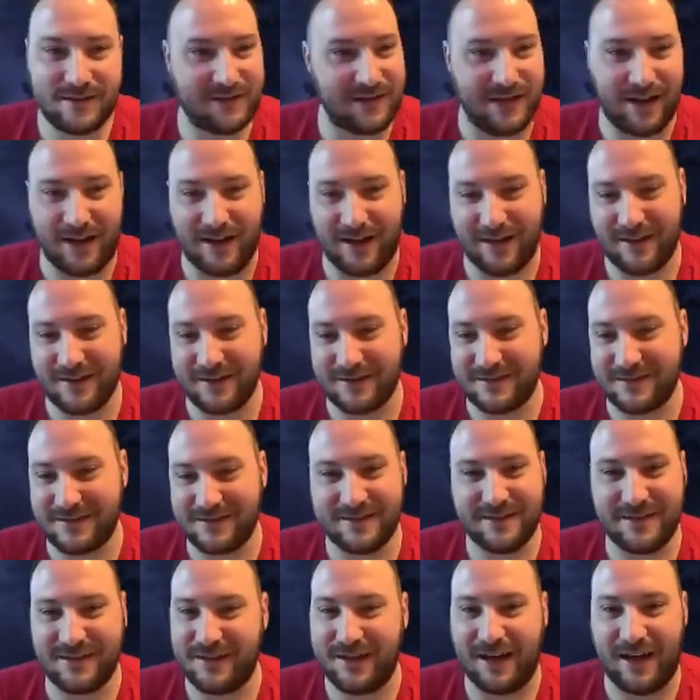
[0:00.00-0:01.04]
Ajax
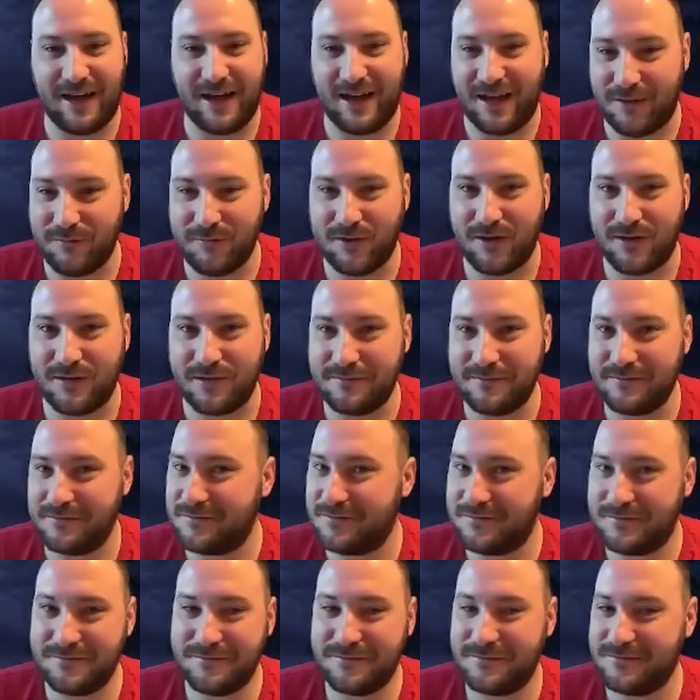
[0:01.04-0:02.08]
Hammer.
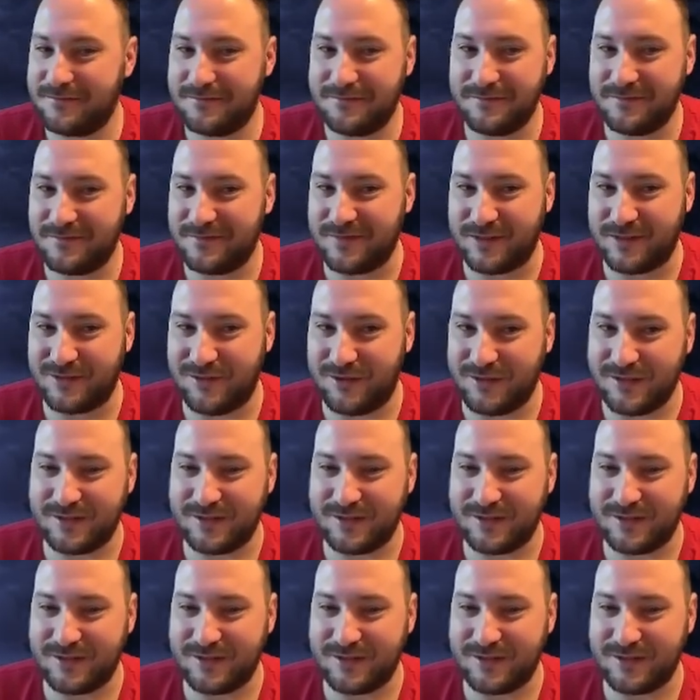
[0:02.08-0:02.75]
Was soll ich